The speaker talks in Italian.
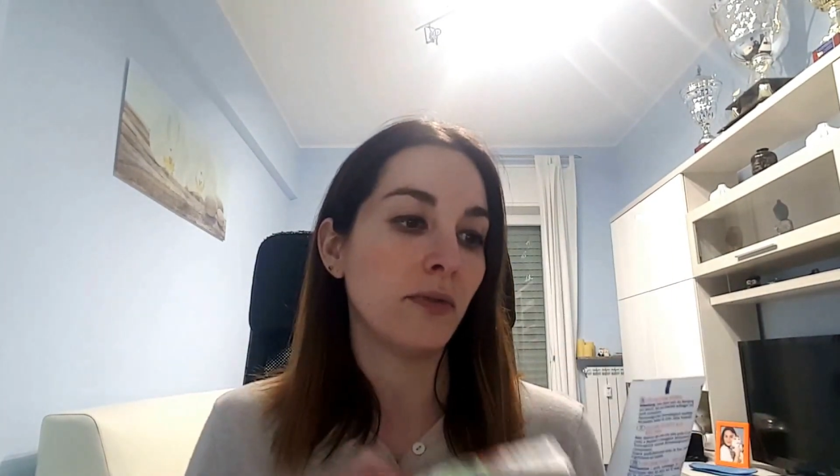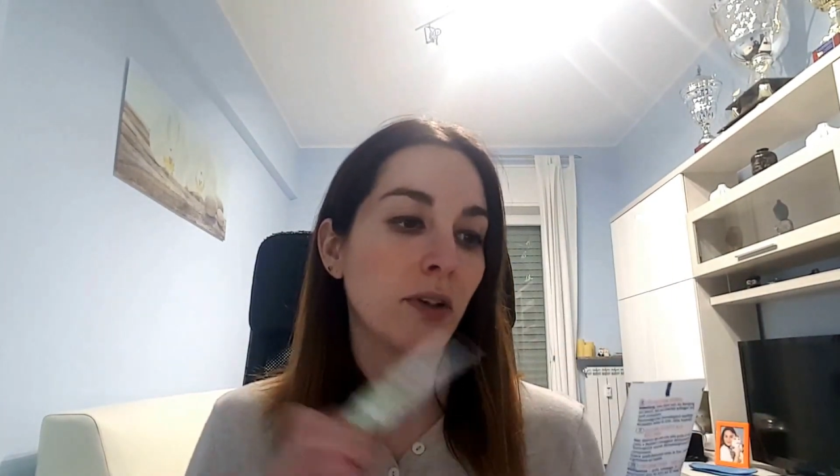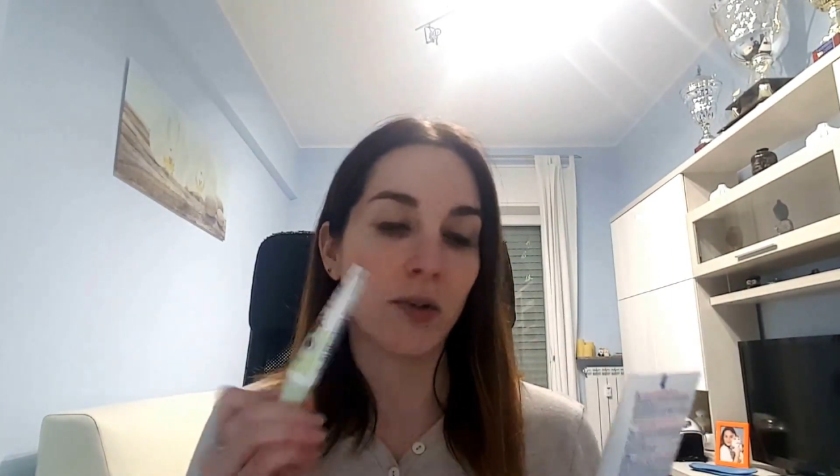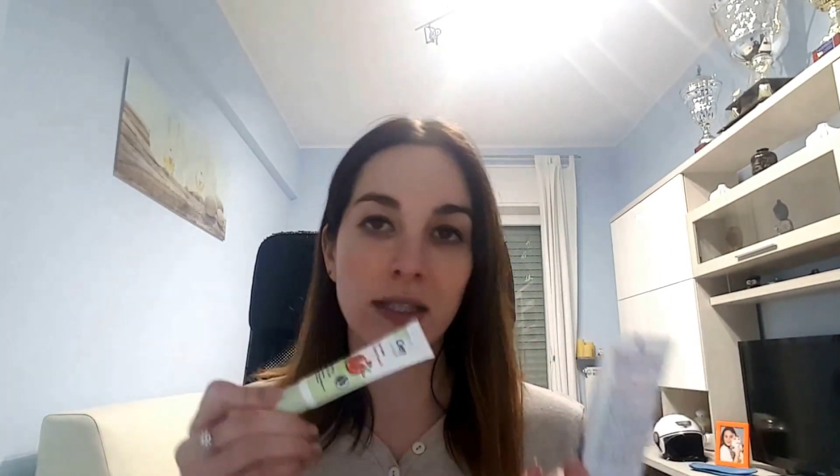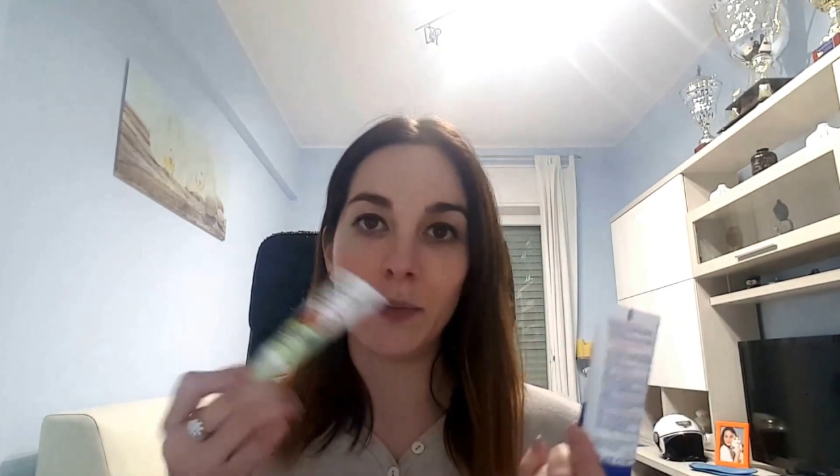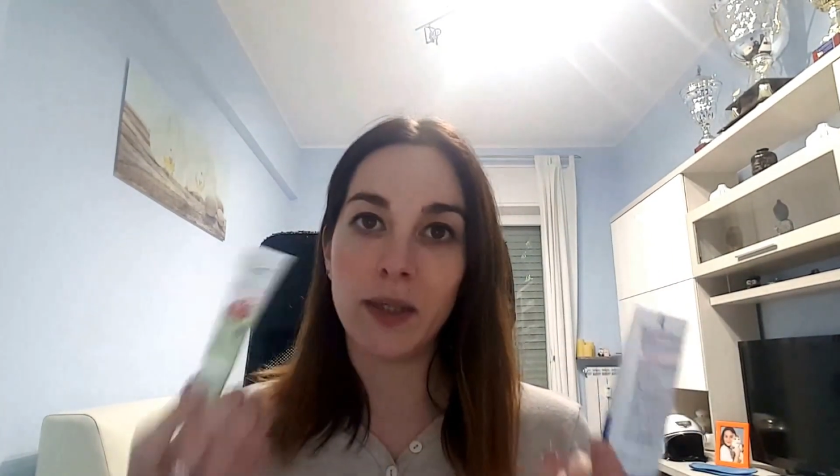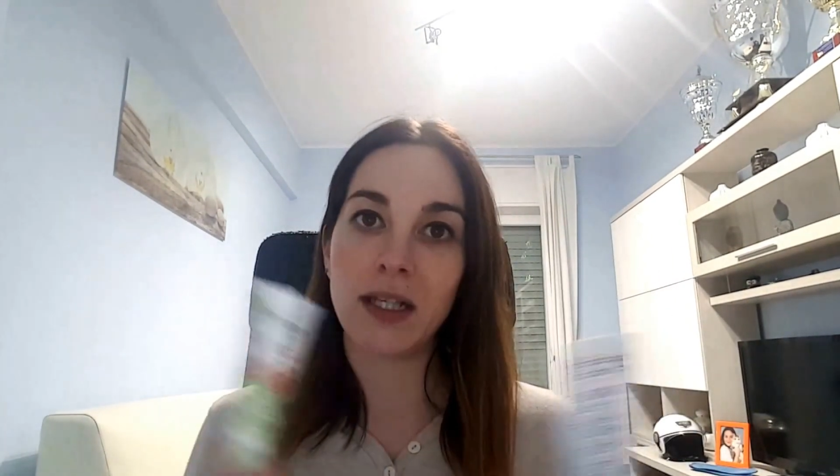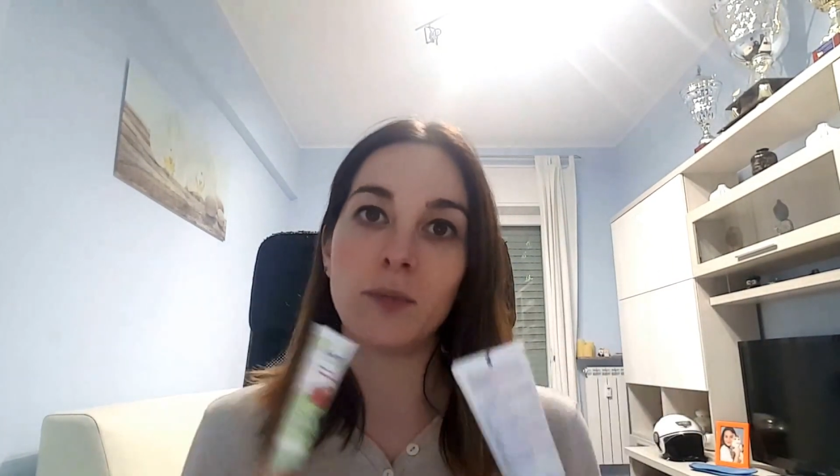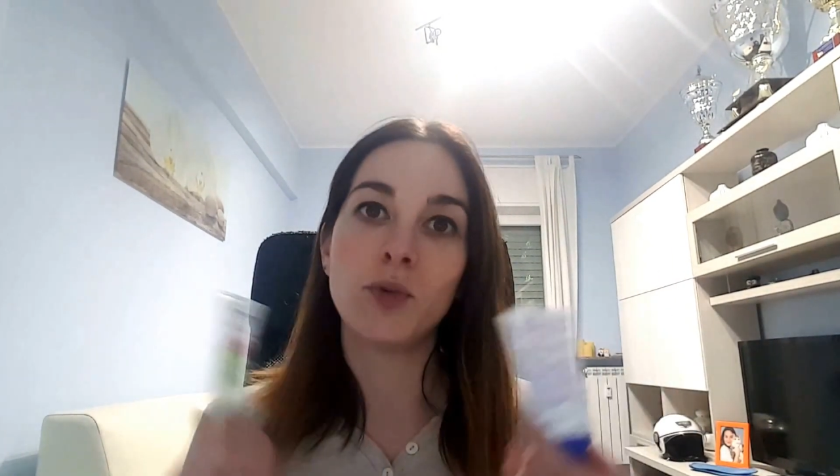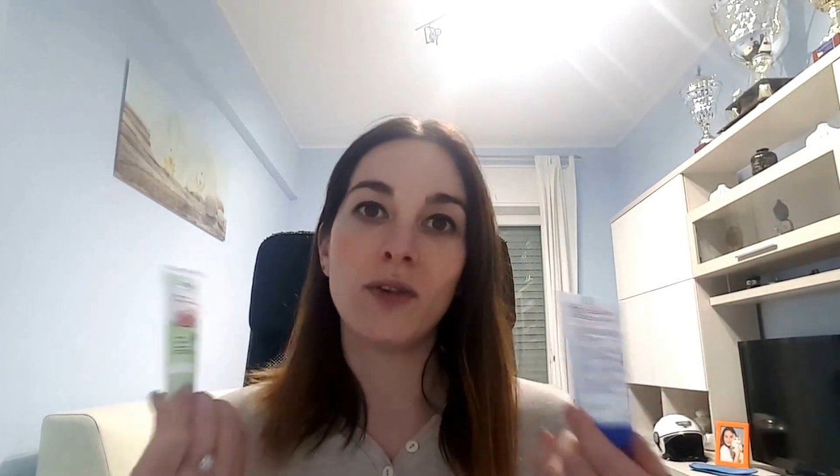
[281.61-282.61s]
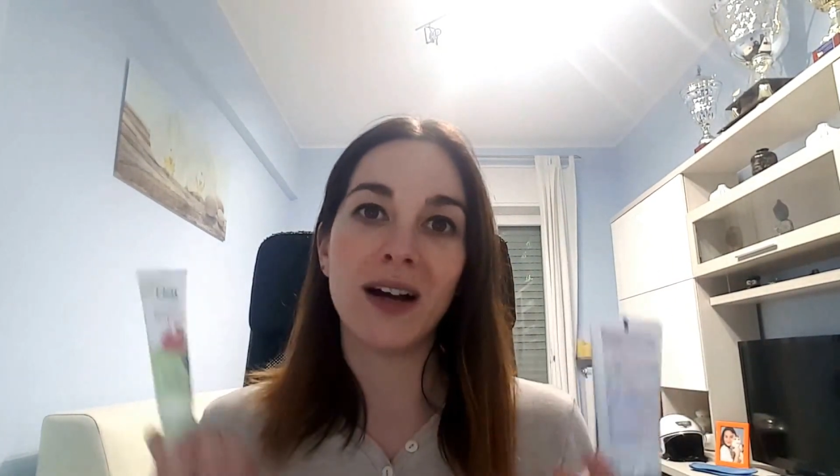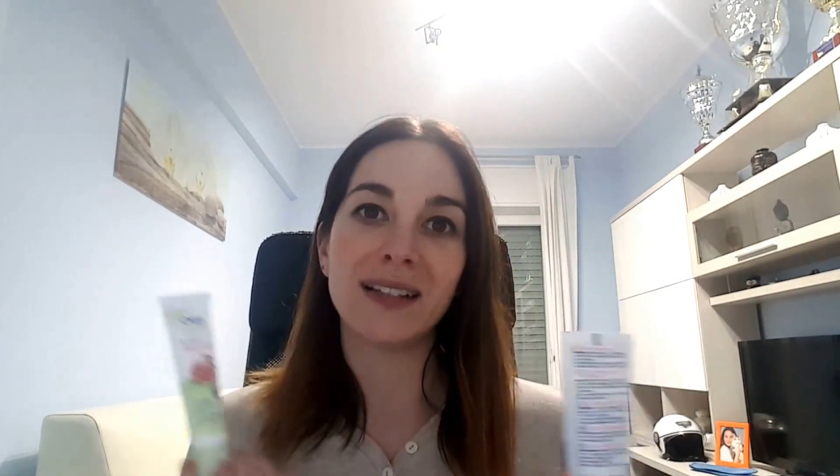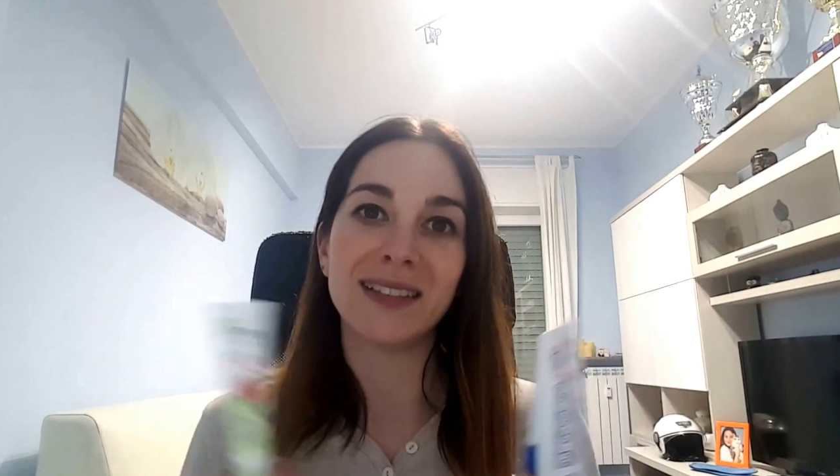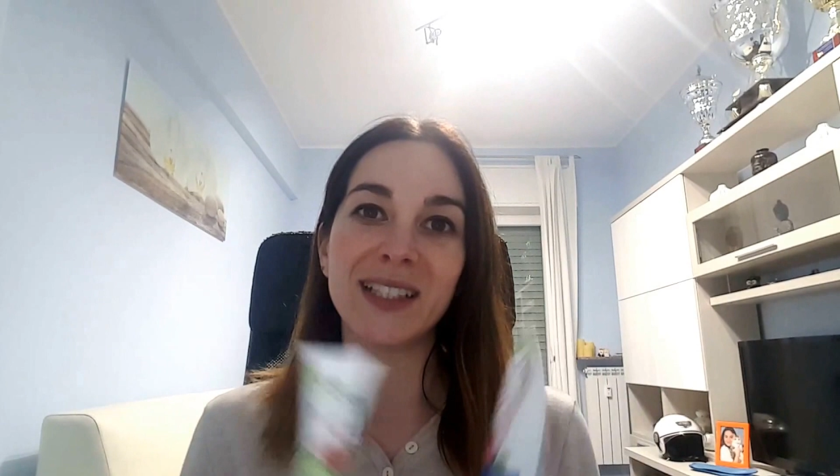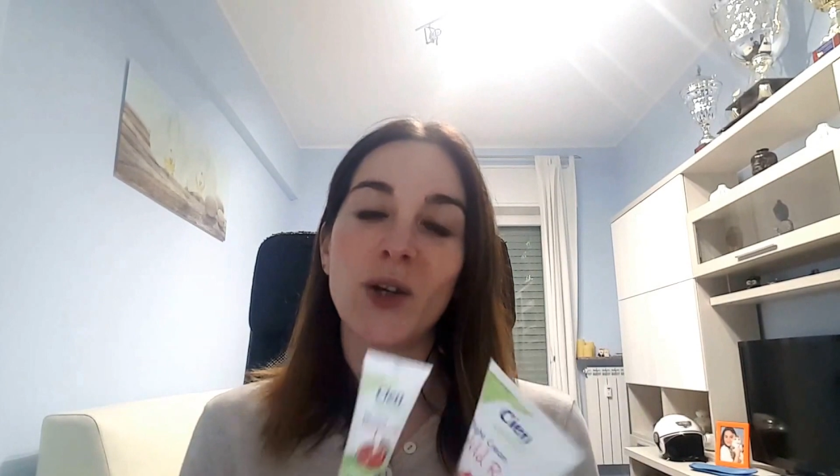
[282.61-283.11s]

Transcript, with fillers: farò sapere più avanti